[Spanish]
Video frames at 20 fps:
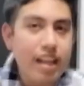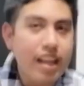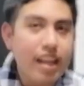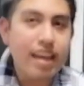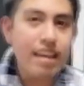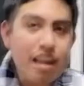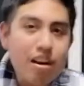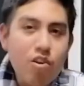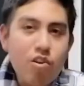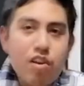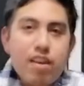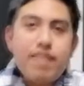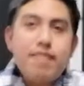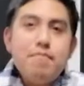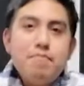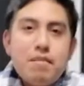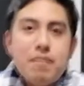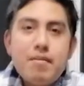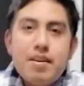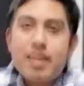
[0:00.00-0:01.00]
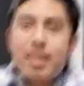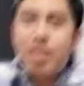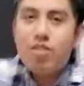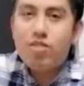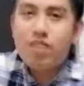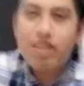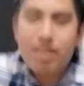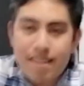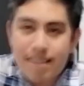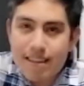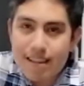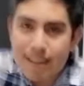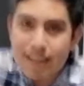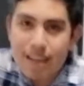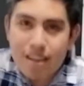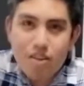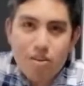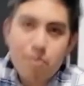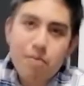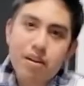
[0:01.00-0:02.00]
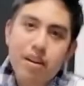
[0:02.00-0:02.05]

Es algo que simplemente no tiene sentido,